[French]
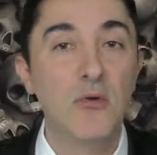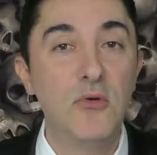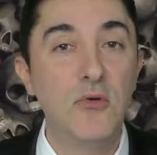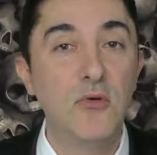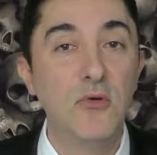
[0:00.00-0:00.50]

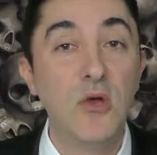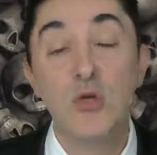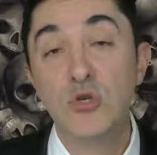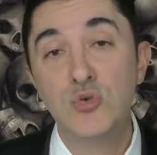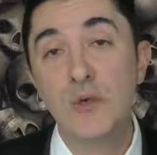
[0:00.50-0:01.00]
euh,
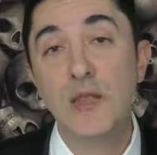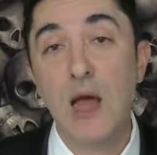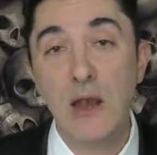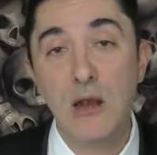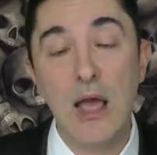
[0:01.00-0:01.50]
suite
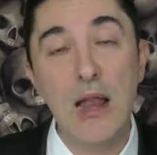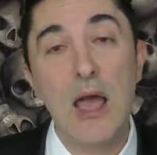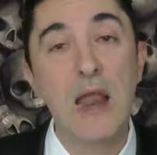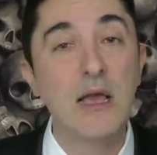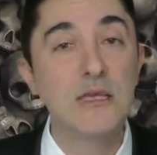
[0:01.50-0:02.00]
à,
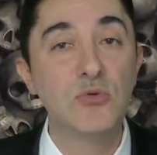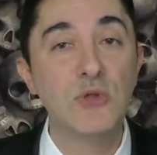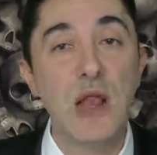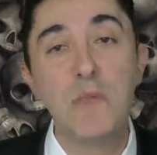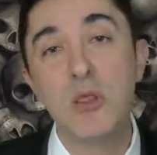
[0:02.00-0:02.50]
l'agression
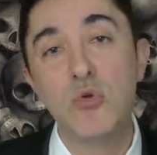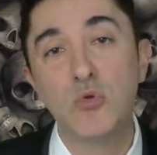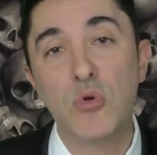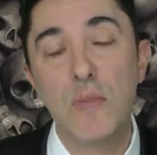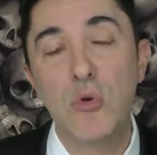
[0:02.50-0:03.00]
de l'Allemagne
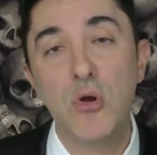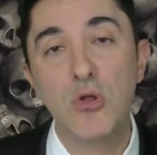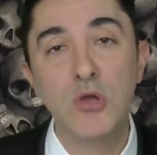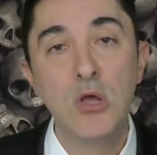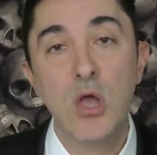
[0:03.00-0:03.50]
contre la
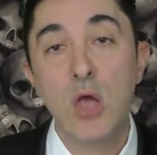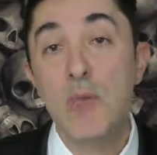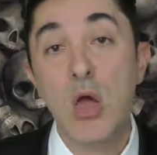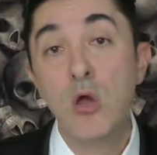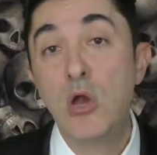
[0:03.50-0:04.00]
Pologne, eh
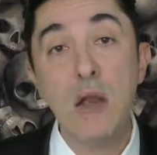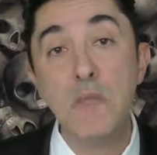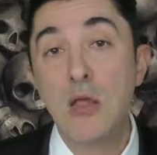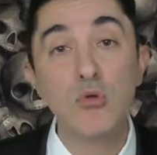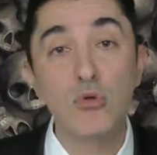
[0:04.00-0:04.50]
bien
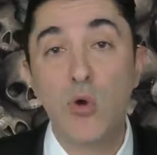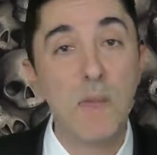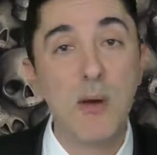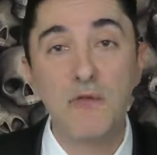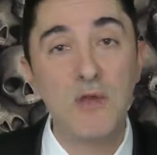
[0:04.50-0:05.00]
l'Allemagne
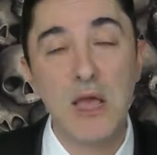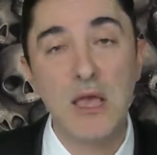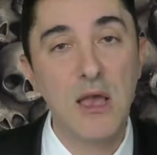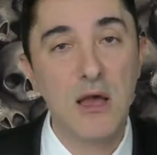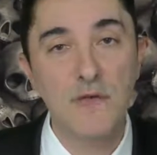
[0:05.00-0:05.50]
n'aurait pas fait la
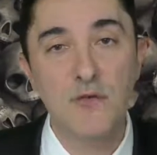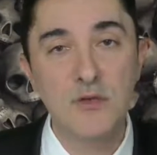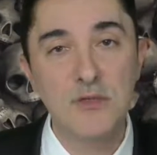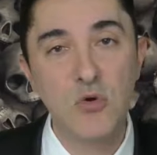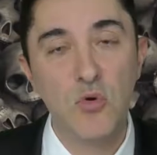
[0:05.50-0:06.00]
guerre à la
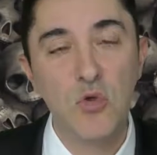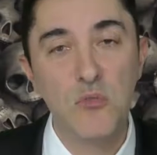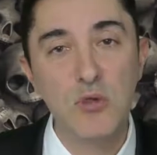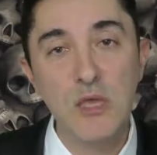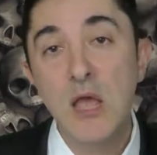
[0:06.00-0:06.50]
France ni au
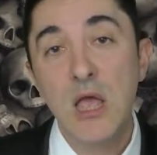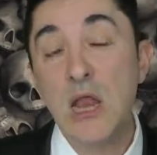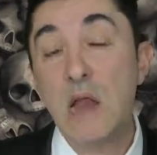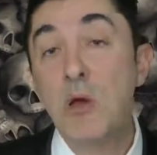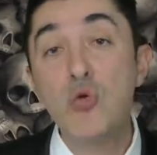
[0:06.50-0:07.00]
Royaume-Uni, et
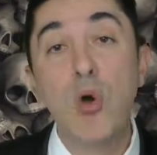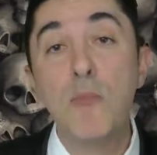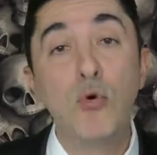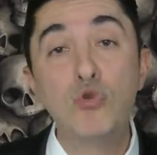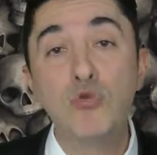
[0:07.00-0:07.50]
l'Allemagne aurait
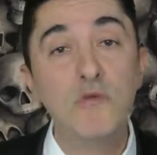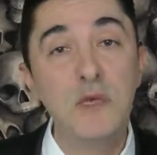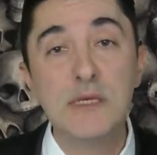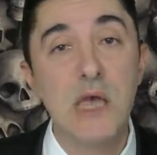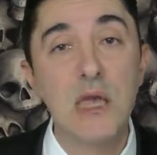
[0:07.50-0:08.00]

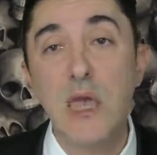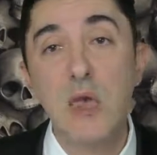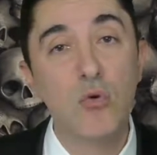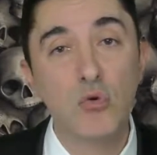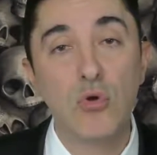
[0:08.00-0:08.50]
poursuivi sa
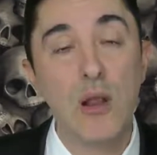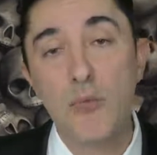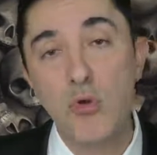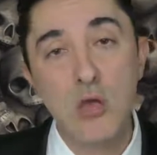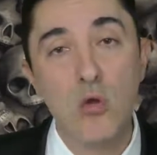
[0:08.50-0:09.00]
guerre contre la
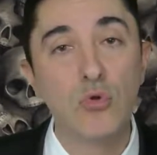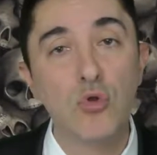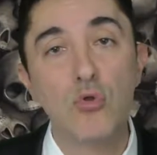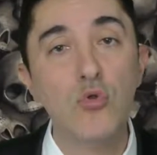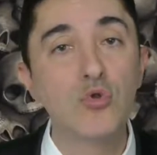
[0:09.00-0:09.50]
Pologne et
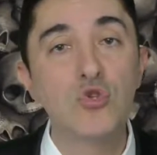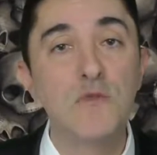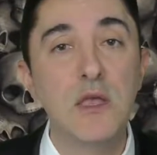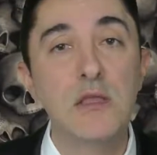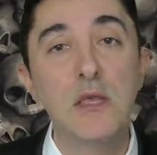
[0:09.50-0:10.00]
contre l'Union
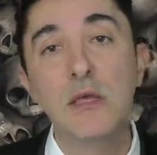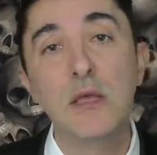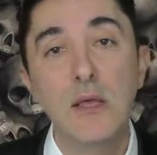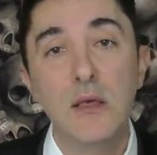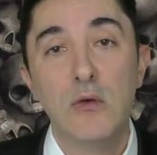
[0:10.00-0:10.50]
soviétique,
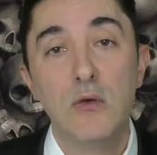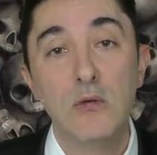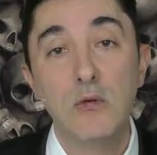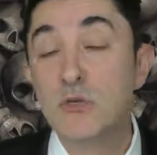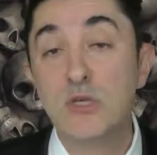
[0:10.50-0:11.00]

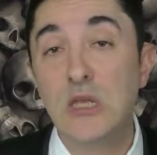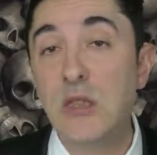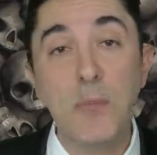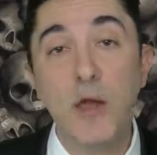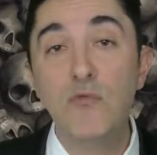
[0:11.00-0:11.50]
euh, ce qui
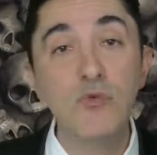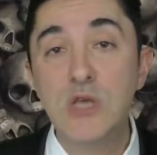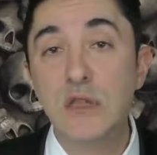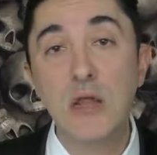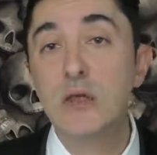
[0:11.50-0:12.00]
était prévu, ce
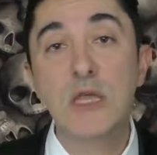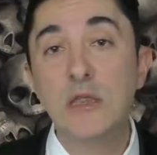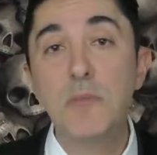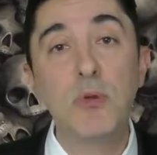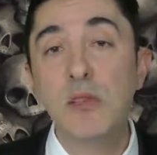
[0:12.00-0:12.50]
qui était,
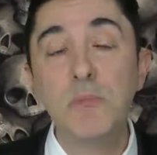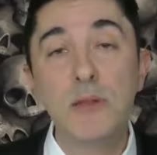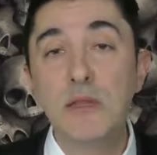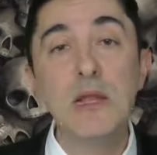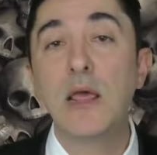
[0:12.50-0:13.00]
le plan
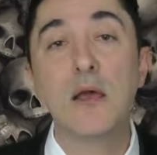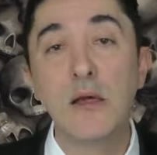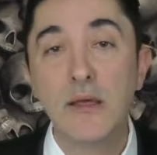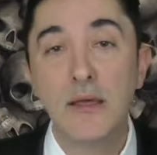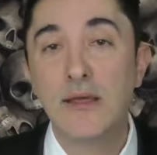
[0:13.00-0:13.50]
d'Hitler.
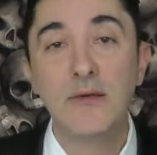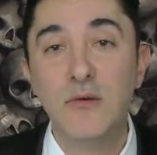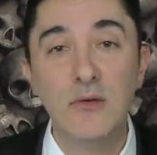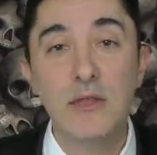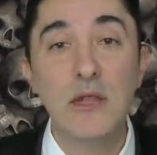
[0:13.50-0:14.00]
Hein.
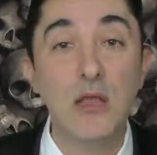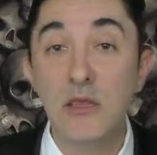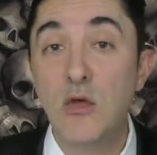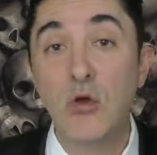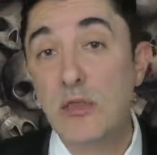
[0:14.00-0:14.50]
Hitler a
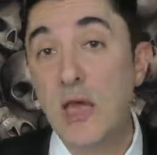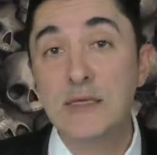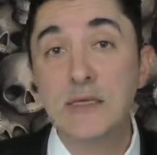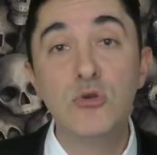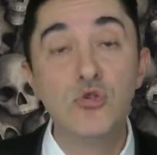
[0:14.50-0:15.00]
d'ailleurs été
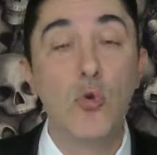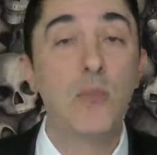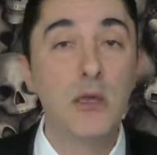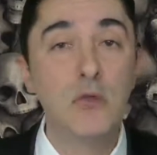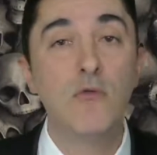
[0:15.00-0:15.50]
assez
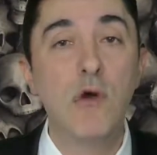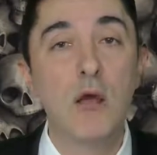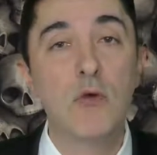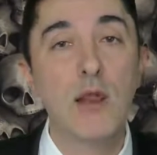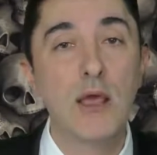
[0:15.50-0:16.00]
surpris de
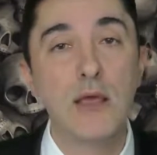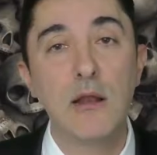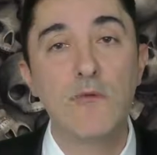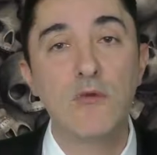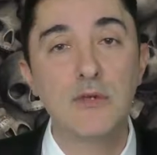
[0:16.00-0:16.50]
voir que
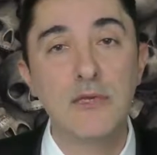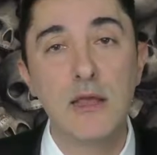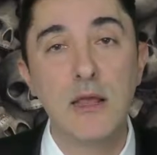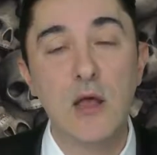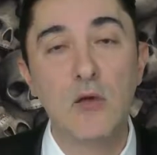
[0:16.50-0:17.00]
la, France
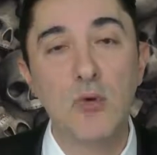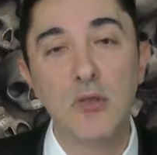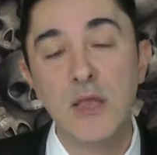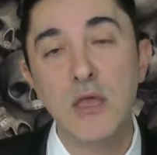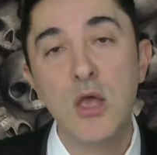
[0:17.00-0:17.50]
et, la
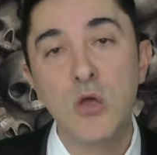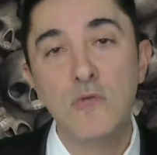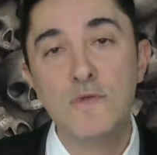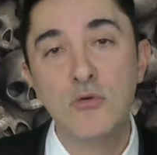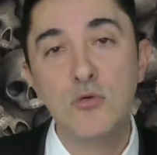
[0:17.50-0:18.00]
Grande-Bretagne
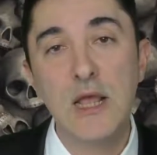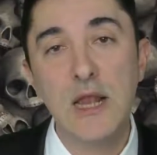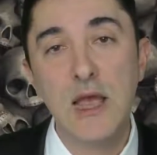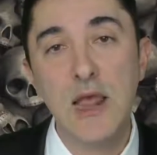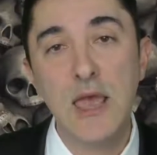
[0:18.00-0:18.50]
lui,
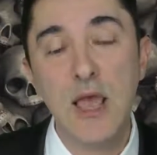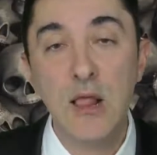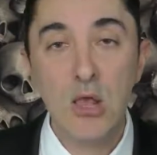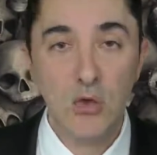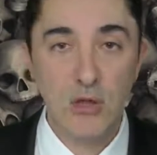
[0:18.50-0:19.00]
déclaraient la guerre.
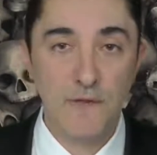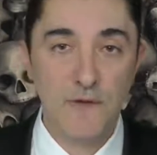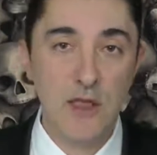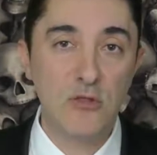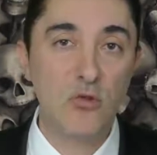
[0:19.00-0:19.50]
Il
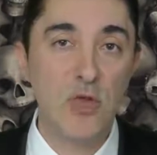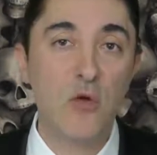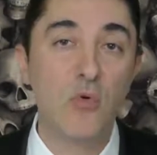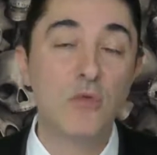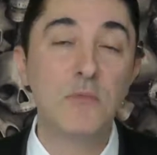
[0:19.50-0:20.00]
fallait
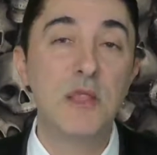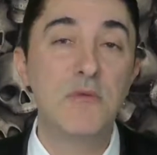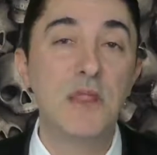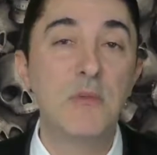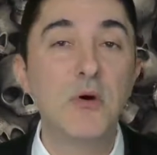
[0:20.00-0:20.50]
tenir compte, bien
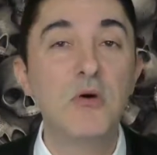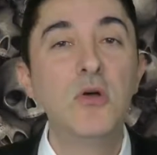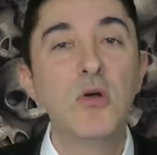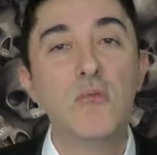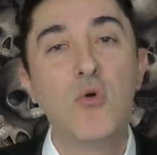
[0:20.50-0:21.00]
évidemment,
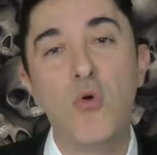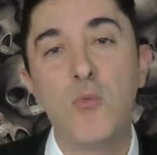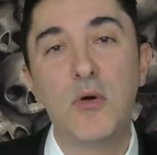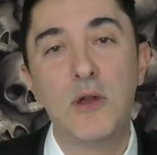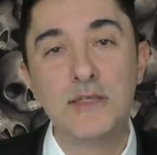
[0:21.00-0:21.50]
pour
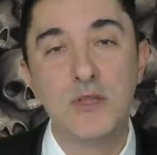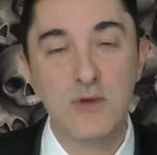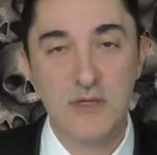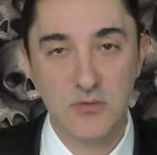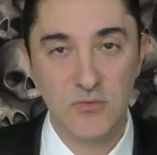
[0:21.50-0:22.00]
comprendre la
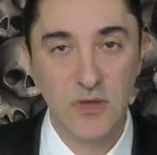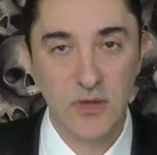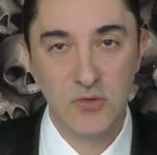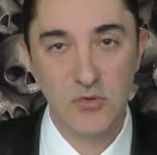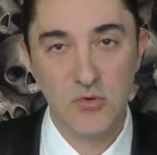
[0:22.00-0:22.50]
situation,
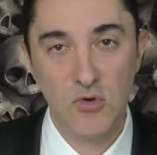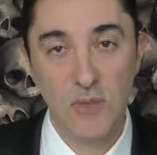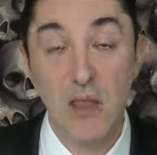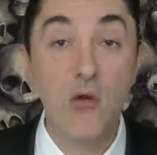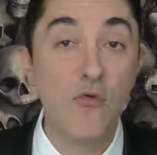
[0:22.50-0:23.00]
que
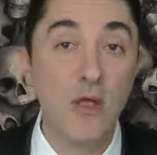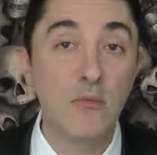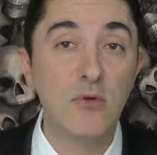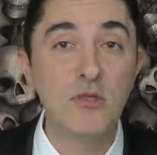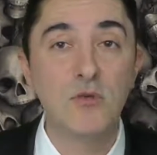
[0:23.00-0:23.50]
eh les
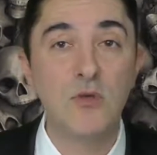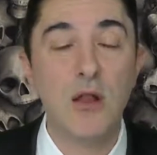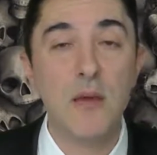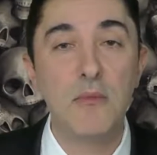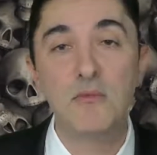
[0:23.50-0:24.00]
gouvernements sont dans
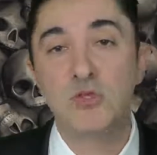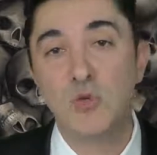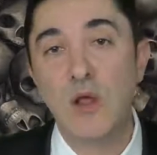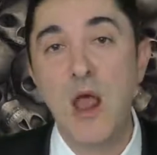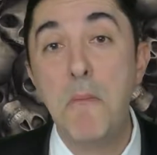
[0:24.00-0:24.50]

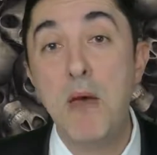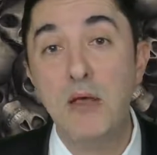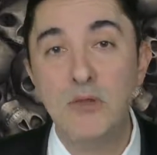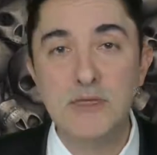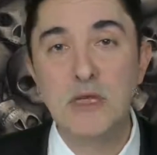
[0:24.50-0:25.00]
la,
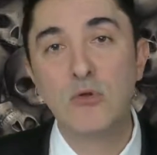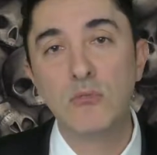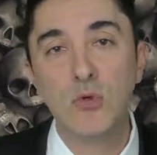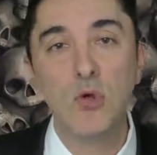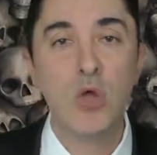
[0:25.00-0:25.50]
main d'un certain
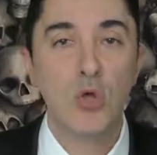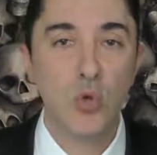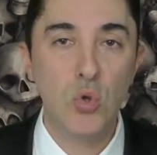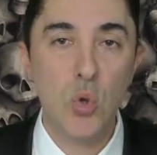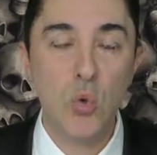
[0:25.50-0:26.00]
nombre
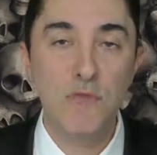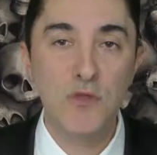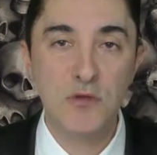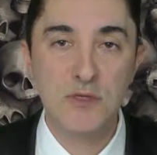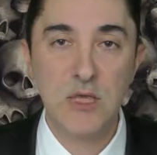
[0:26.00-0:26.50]
de, groupes
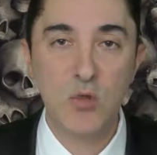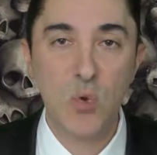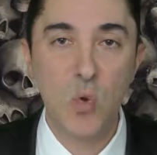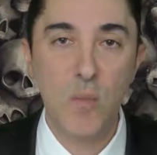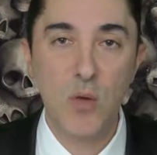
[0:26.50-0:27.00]
financiers, de
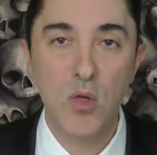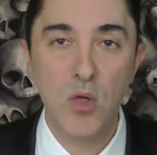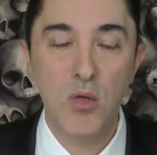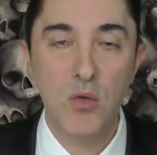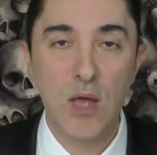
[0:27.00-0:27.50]
groupes
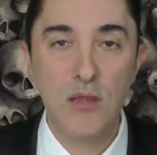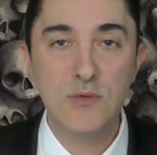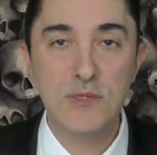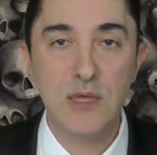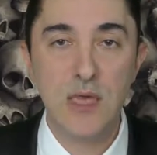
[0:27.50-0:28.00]
euh,
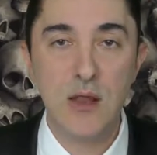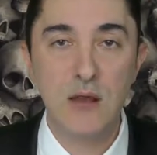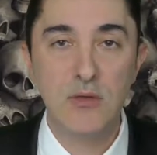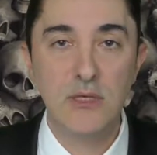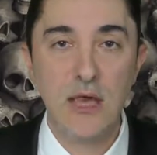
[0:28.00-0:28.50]

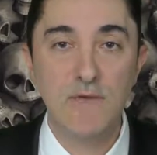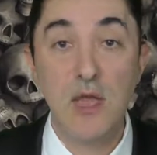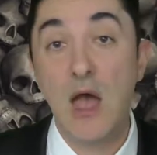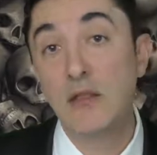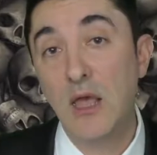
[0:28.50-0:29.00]
industriels qui
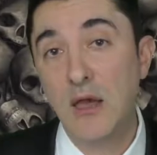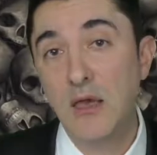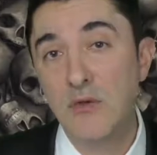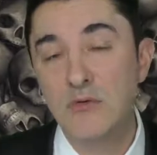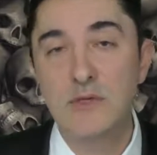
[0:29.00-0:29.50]
avaient
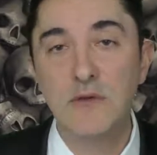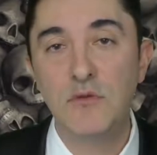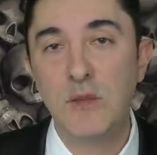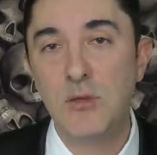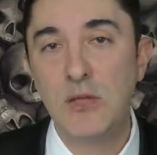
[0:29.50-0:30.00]
intérêt aussi
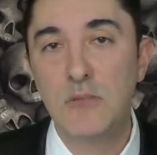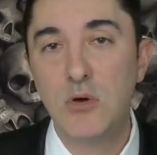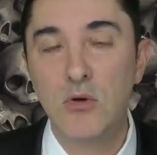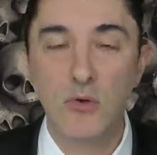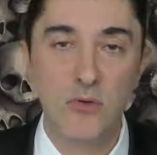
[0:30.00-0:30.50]
fondamentalement
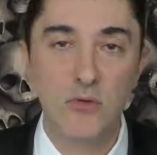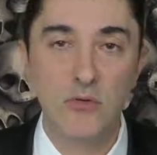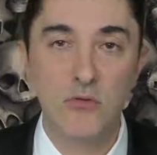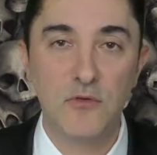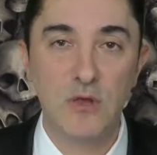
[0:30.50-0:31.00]
fondamentalement, euh,
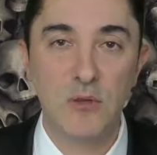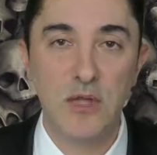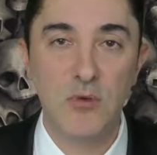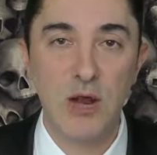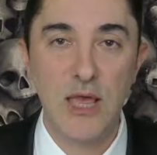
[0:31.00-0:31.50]

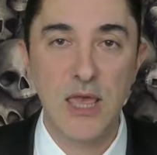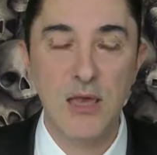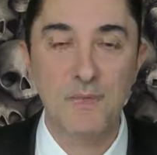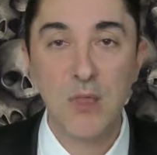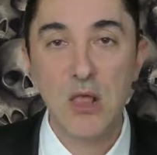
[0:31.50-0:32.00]
fondamentalement à la guerre.